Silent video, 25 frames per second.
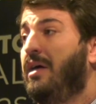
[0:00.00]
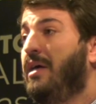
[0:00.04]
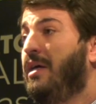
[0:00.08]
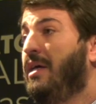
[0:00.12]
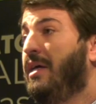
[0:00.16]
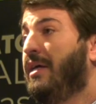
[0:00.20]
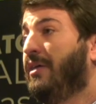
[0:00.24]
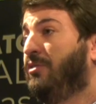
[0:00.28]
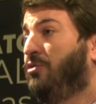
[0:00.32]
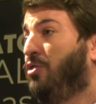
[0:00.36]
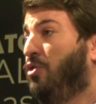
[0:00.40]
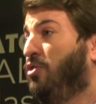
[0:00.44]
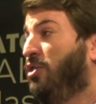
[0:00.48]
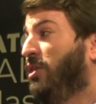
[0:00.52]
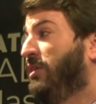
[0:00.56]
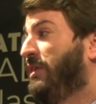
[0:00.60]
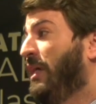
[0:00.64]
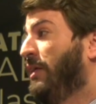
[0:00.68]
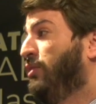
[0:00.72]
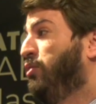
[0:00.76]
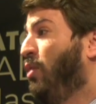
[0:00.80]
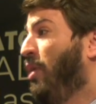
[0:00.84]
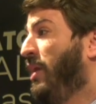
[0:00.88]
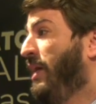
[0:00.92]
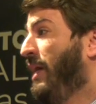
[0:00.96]
Y esto no es
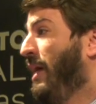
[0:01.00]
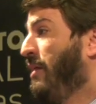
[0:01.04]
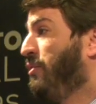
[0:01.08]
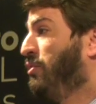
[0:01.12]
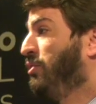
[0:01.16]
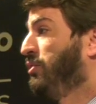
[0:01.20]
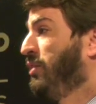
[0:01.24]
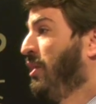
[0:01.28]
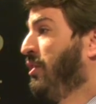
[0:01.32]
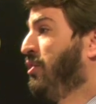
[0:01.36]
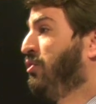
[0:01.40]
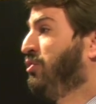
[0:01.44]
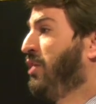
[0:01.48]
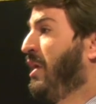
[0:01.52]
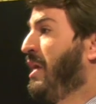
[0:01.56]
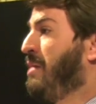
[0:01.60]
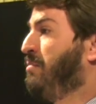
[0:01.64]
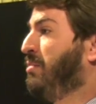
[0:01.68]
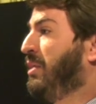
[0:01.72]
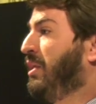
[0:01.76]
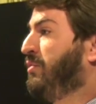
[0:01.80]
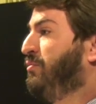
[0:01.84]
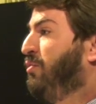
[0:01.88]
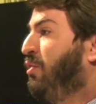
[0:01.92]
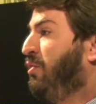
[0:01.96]
casualidad, no es que nos
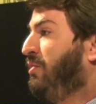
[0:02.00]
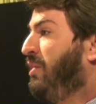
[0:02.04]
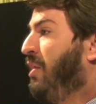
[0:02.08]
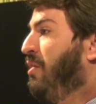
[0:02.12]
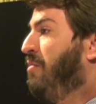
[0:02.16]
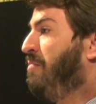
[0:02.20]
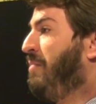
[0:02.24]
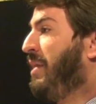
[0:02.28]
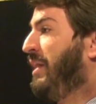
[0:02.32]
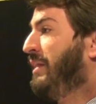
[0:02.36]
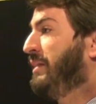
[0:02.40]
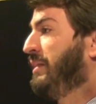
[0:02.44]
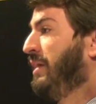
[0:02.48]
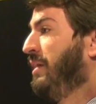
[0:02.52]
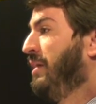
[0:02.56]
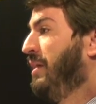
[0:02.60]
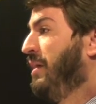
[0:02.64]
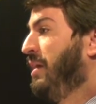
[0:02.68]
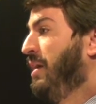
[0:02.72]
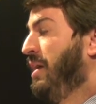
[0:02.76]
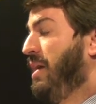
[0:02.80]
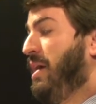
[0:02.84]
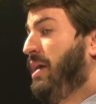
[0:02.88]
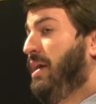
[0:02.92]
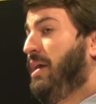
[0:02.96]
hayamos esforzado más
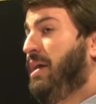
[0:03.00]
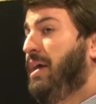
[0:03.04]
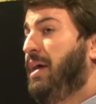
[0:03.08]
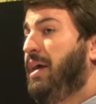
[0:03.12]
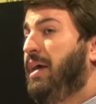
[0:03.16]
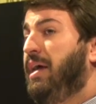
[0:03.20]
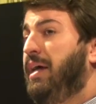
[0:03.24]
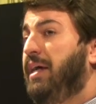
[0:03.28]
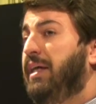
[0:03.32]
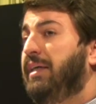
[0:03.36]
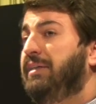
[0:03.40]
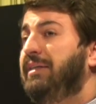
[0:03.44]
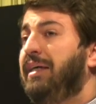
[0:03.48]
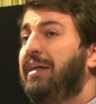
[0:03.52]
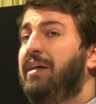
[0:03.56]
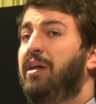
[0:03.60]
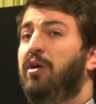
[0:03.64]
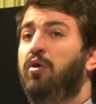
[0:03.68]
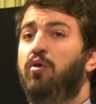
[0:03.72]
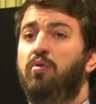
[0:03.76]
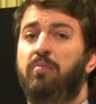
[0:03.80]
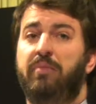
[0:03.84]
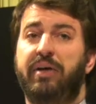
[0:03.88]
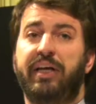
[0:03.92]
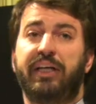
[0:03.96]
en que estas
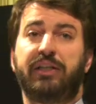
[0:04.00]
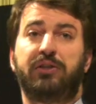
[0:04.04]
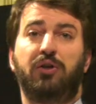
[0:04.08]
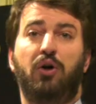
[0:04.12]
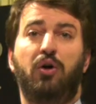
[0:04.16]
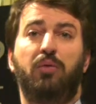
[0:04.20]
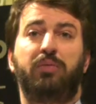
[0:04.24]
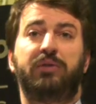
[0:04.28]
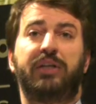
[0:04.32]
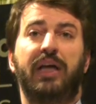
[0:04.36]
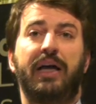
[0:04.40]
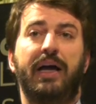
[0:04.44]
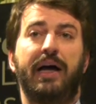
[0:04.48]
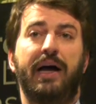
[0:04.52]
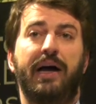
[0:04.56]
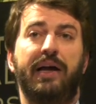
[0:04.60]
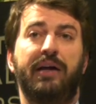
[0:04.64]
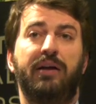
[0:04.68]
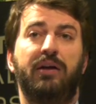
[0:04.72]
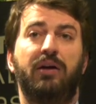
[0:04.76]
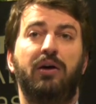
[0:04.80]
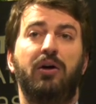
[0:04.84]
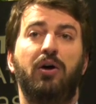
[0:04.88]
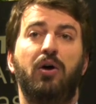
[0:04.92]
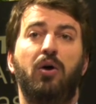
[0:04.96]
legumbres
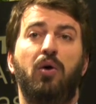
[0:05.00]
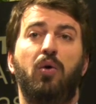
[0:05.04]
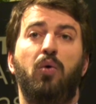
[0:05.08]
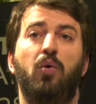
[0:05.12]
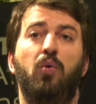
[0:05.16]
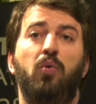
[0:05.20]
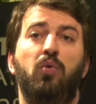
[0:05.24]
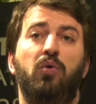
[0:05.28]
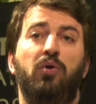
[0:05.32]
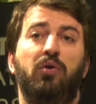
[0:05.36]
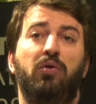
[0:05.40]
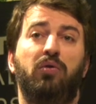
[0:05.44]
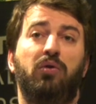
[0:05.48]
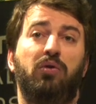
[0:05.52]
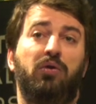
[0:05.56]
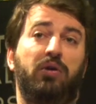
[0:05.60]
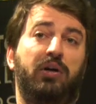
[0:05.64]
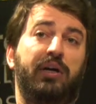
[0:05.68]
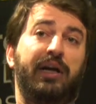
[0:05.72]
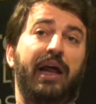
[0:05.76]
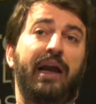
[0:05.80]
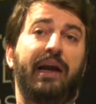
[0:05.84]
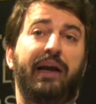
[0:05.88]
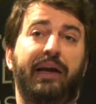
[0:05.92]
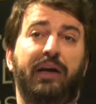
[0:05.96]
obtengan un
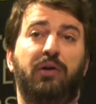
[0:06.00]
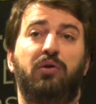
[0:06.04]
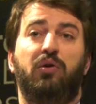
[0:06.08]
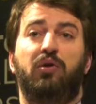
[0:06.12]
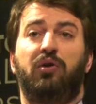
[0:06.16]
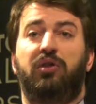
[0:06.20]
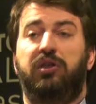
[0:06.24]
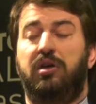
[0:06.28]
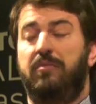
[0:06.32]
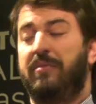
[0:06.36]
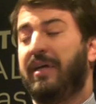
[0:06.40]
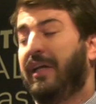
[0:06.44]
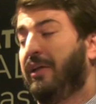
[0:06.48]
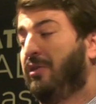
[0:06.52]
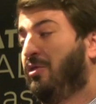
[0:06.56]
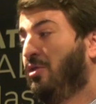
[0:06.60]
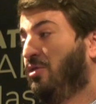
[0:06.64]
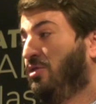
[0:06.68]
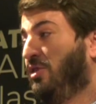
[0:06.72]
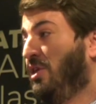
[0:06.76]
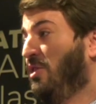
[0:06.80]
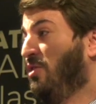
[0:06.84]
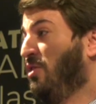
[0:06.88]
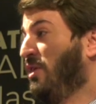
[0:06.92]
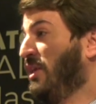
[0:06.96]
gran
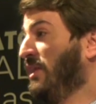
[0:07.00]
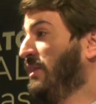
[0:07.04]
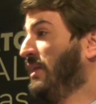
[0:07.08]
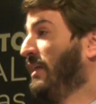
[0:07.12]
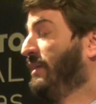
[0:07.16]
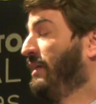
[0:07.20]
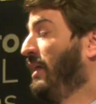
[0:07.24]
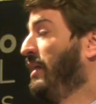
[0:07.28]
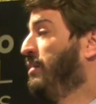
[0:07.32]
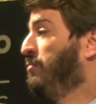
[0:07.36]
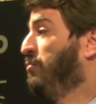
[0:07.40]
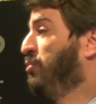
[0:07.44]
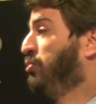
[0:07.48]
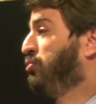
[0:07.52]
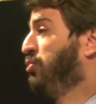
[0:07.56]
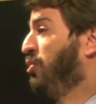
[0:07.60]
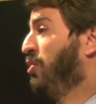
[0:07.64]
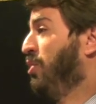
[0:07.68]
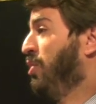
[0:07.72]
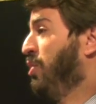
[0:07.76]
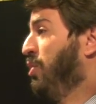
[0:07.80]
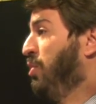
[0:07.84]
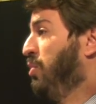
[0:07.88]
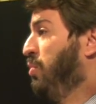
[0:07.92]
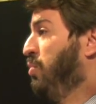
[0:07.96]
reconocimiento, sino que es que tenemos
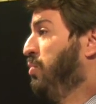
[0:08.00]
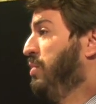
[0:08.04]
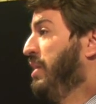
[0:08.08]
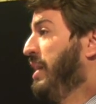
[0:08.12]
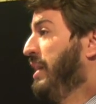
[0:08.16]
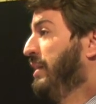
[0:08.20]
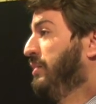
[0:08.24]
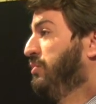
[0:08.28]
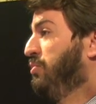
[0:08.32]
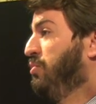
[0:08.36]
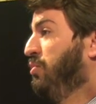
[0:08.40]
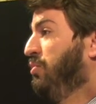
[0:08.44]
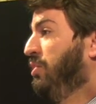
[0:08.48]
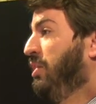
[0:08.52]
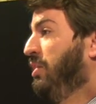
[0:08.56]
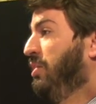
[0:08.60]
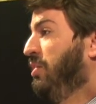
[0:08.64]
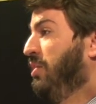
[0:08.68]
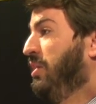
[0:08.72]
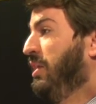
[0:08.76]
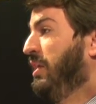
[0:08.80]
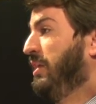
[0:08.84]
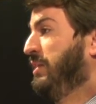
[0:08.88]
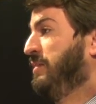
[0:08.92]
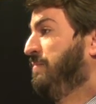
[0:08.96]
unas
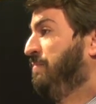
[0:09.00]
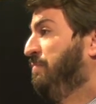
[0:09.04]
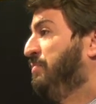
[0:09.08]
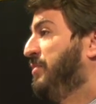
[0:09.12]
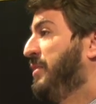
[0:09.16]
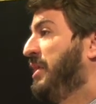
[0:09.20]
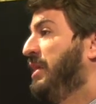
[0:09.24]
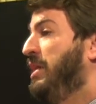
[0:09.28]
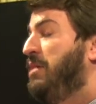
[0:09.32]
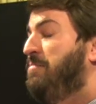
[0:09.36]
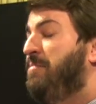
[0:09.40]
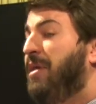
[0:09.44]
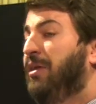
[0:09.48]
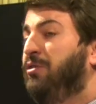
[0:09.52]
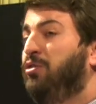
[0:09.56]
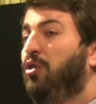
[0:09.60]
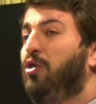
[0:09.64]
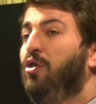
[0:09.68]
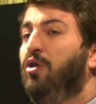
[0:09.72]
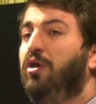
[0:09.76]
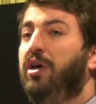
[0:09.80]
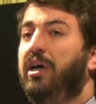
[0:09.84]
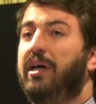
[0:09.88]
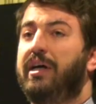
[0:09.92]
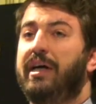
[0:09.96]
condiciones
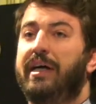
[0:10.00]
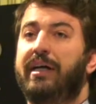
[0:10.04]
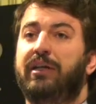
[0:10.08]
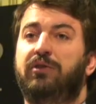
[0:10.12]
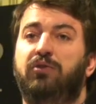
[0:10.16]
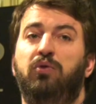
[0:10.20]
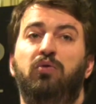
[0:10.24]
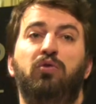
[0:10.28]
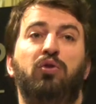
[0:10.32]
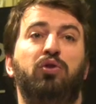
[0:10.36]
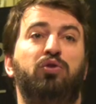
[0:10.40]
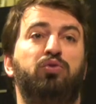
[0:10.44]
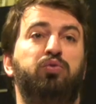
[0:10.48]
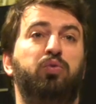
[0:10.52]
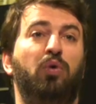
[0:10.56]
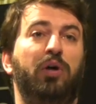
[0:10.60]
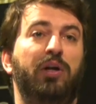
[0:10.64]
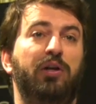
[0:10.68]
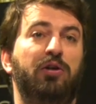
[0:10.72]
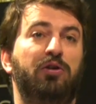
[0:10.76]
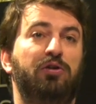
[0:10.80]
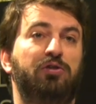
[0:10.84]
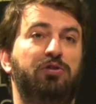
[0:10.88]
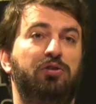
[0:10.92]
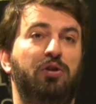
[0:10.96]
climatológicas, unos
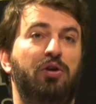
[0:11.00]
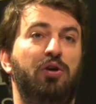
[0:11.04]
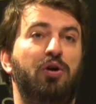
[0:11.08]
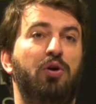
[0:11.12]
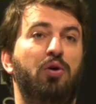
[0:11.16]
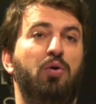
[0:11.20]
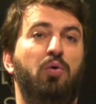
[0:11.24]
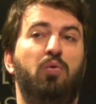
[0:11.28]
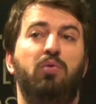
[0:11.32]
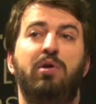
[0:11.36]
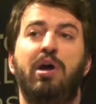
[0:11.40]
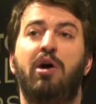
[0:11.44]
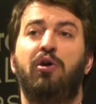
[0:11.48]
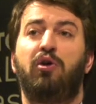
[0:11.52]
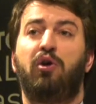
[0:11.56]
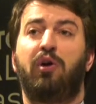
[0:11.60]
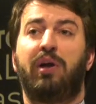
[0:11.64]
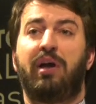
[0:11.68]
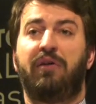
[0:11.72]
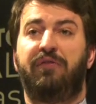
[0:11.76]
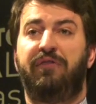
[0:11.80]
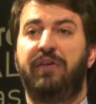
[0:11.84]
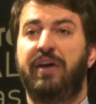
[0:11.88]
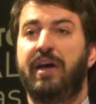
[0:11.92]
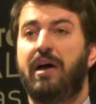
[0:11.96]
suelos, una
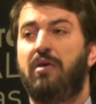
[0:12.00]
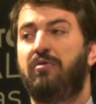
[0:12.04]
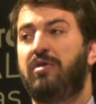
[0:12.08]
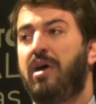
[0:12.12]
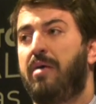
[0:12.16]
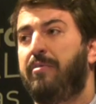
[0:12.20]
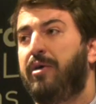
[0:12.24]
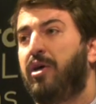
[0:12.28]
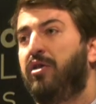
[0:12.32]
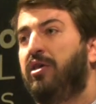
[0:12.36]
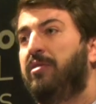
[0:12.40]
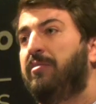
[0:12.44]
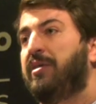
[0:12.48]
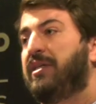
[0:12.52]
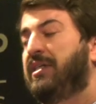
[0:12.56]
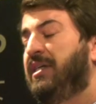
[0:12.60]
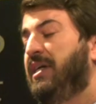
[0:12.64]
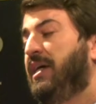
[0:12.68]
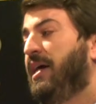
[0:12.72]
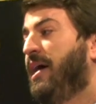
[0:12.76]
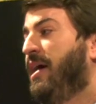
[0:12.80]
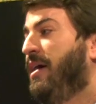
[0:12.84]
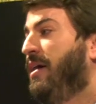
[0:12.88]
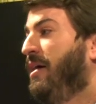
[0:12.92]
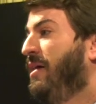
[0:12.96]
orografía, una
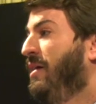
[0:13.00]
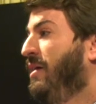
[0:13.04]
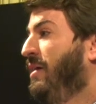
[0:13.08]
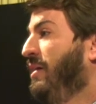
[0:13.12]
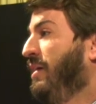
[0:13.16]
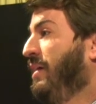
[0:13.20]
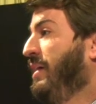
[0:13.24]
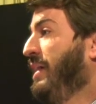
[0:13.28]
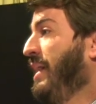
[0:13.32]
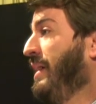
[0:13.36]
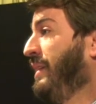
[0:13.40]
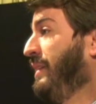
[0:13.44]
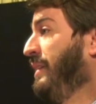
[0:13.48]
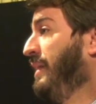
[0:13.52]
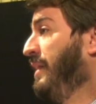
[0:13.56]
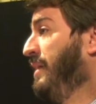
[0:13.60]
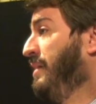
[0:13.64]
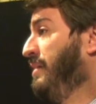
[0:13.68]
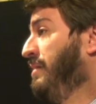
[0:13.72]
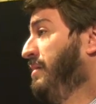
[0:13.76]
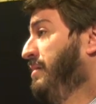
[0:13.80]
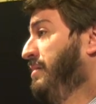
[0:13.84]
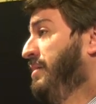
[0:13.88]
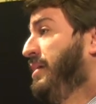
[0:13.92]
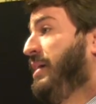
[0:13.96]
biodiversidad que
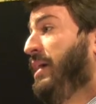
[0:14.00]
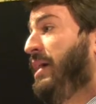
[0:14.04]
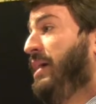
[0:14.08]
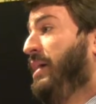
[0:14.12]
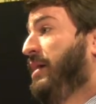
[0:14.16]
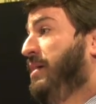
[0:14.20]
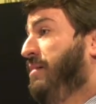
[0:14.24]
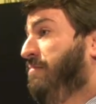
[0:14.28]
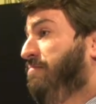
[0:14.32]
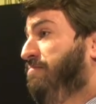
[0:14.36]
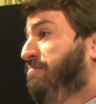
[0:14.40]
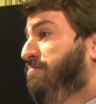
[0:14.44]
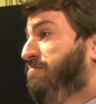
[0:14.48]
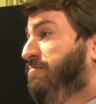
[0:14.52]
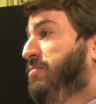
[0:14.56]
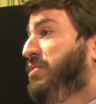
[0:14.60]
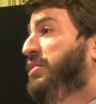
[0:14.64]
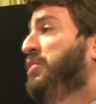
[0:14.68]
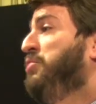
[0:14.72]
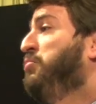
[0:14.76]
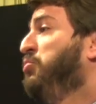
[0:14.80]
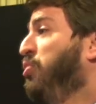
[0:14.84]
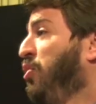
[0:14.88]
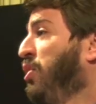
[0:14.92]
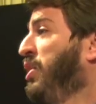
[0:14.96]
hacen que
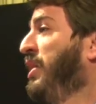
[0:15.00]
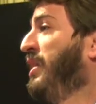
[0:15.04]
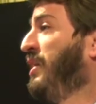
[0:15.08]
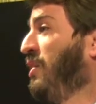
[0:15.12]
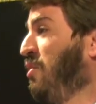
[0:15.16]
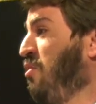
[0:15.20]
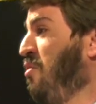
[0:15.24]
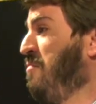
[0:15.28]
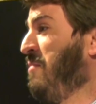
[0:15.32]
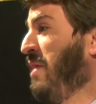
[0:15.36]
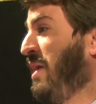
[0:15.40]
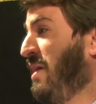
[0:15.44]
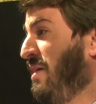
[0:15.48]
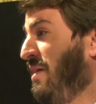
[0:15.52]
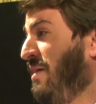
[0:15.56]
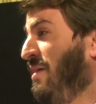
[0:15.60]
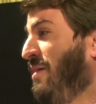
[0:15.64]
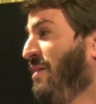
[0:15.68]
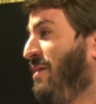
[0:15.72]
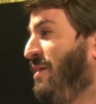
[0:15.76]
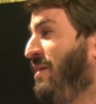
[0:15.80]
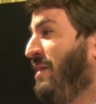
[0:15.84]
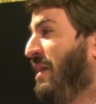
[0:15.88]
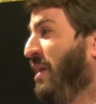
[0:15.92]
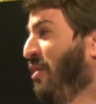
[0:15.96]
si uno quiere
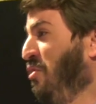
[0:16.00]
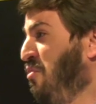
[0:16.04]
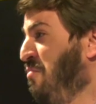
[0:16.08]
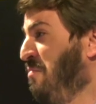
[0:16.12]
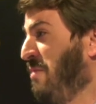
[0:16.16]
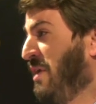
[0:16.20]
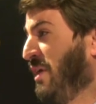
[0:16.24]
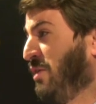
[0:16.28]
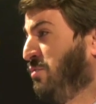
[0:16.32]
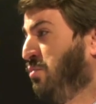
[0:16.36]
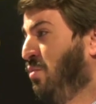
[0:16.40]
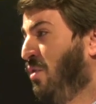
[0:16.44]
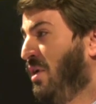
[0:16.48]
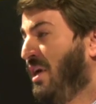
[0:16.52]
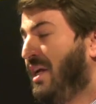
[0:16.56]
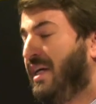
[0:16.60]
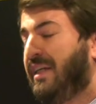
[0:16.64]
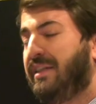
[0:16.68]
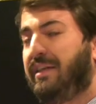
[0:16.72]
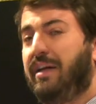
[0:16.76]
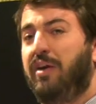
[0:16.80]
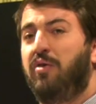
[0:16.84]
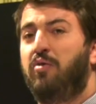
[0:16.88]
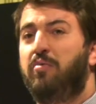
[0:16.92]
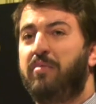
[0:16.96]
comer legumbres
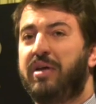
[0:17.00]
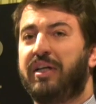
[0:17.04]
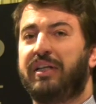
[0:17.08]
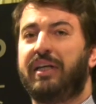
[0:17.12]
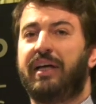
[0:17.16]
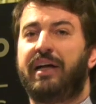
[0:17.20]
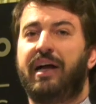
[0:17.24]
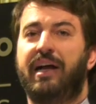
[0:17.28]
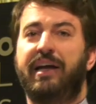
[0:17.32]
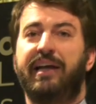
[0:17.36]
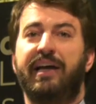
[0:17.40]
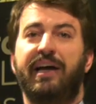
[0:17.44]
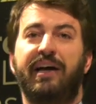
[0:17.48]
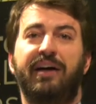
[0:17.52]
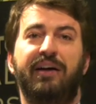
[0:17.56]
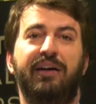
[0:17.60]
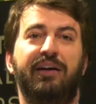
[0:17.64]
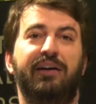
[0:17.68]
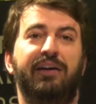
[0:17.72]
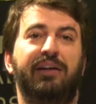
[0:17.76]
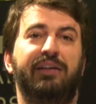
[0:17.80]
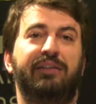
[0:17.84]
buenas, legumbres de calidad,